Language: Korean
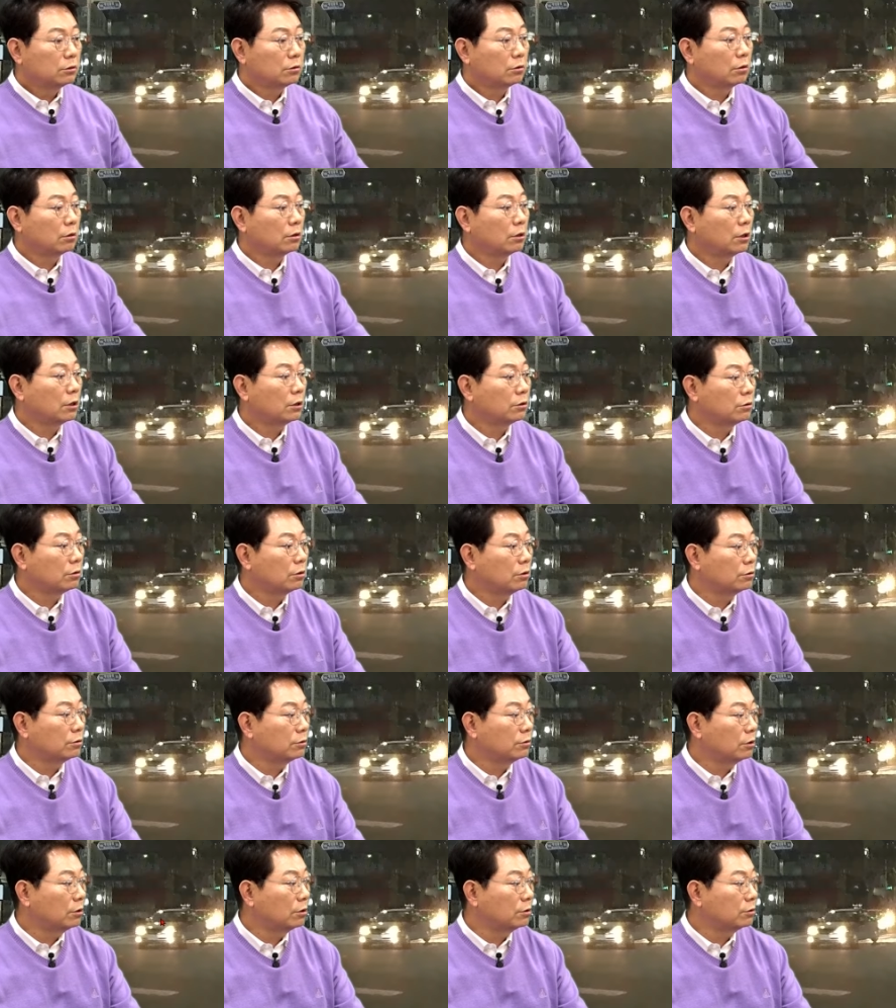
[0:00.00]
저러다
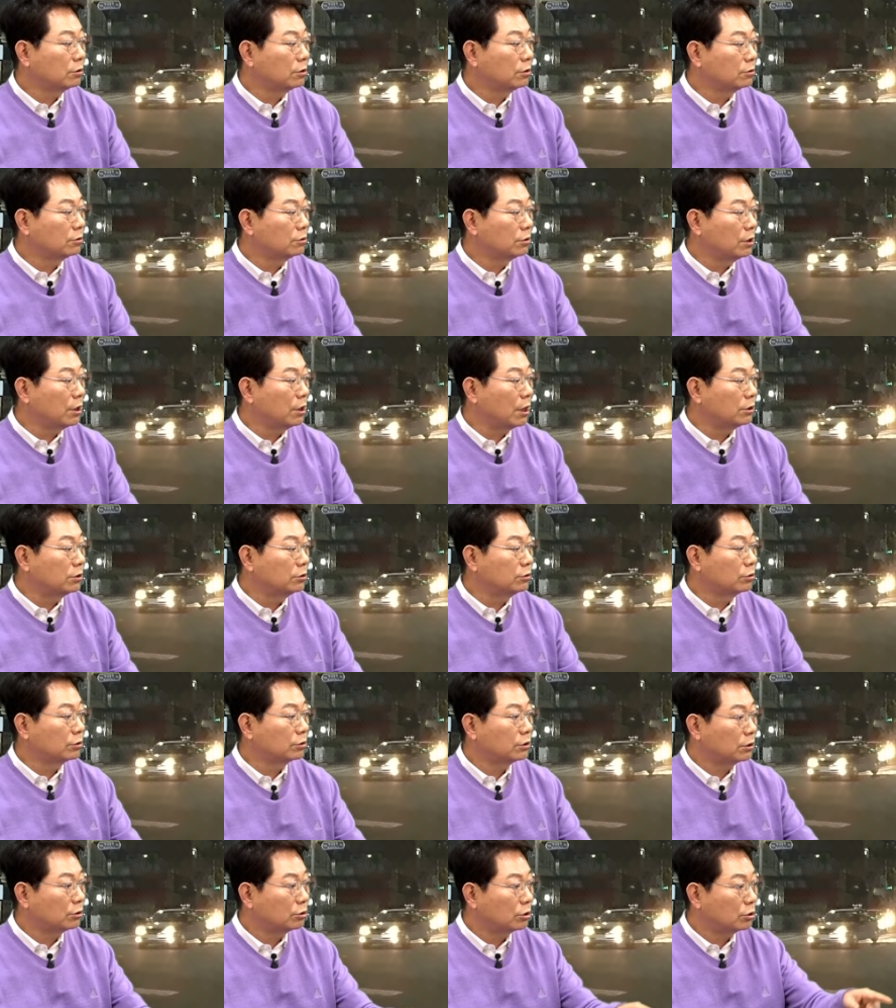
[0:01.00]
저저 저저 저, 저, 저, 애들
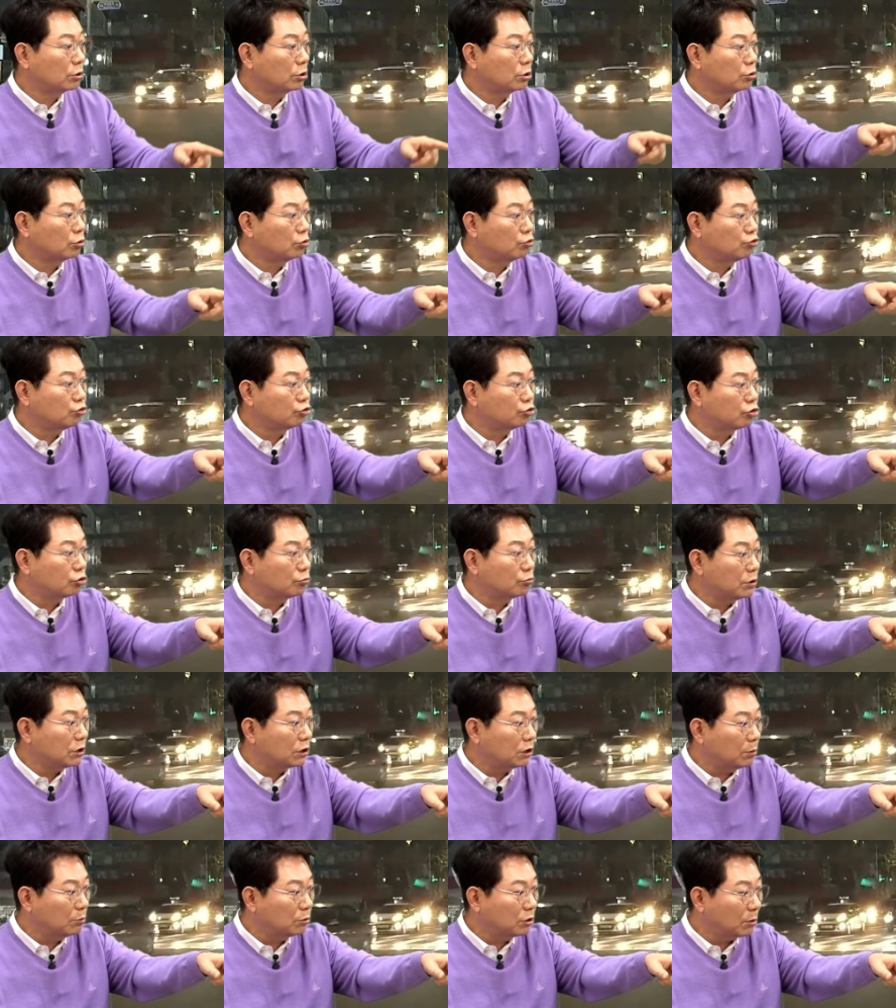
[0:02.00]
저 저 저다저
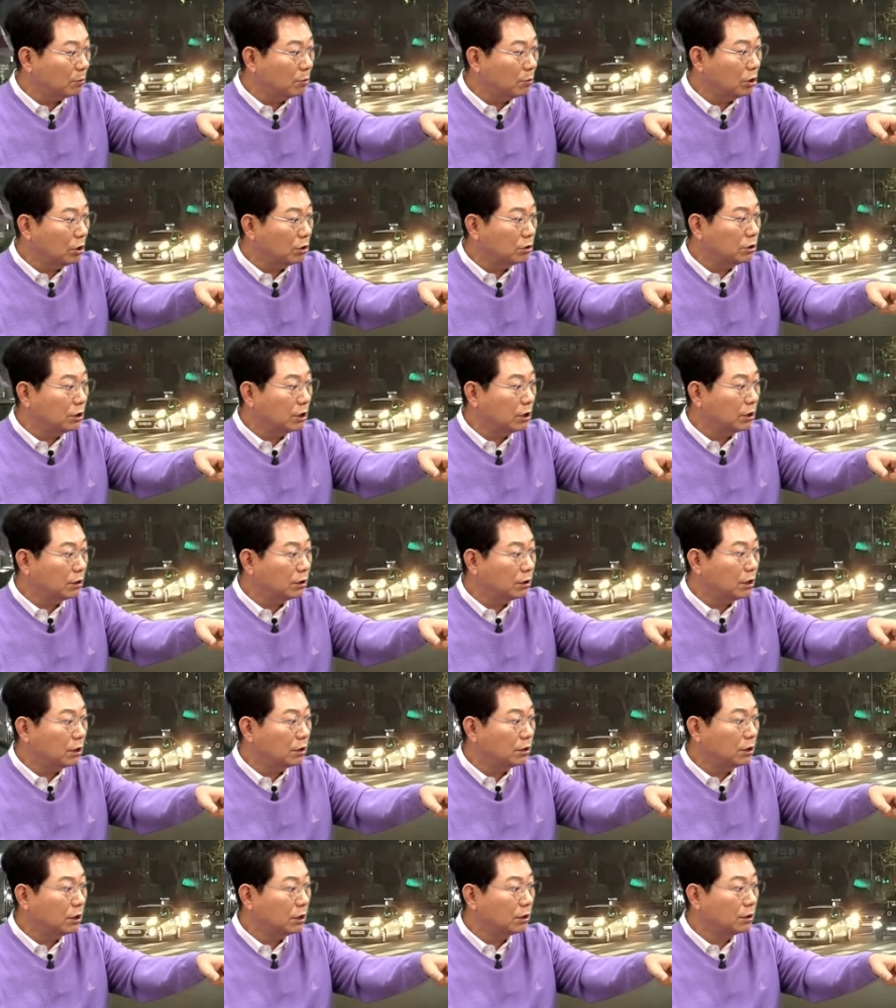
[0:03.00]
죽습니다 잘못하면
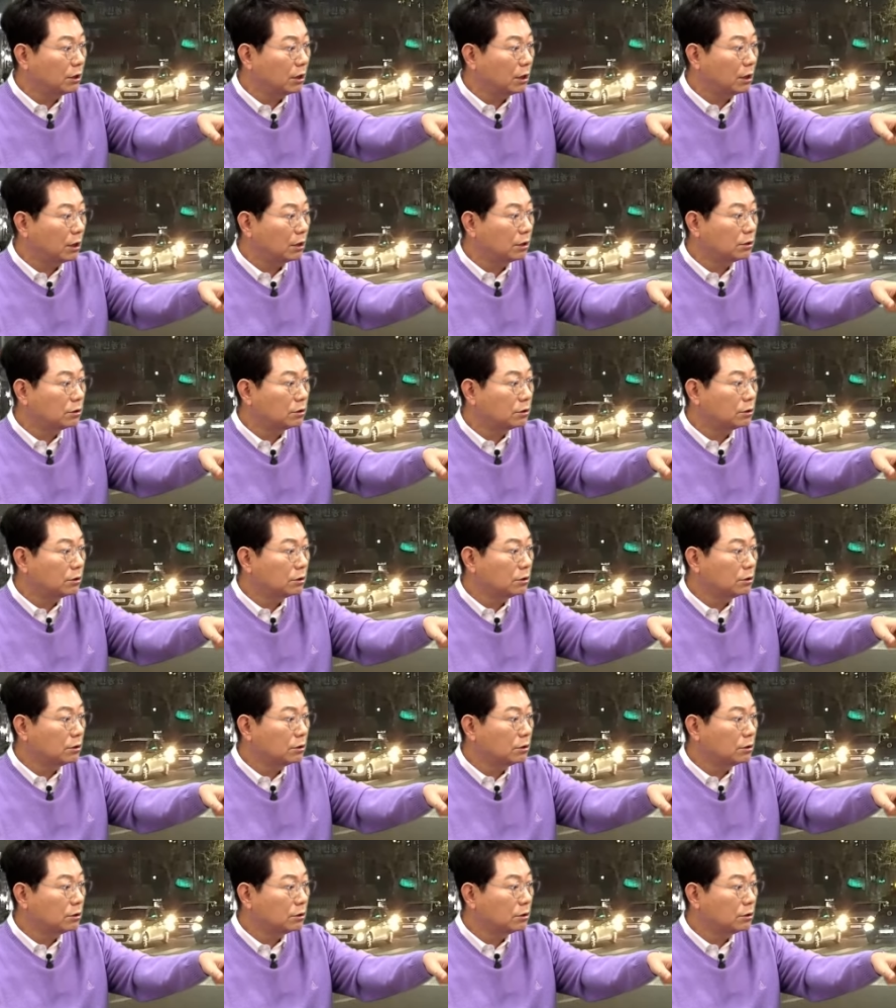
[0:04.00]
예예예 예, 예, 예.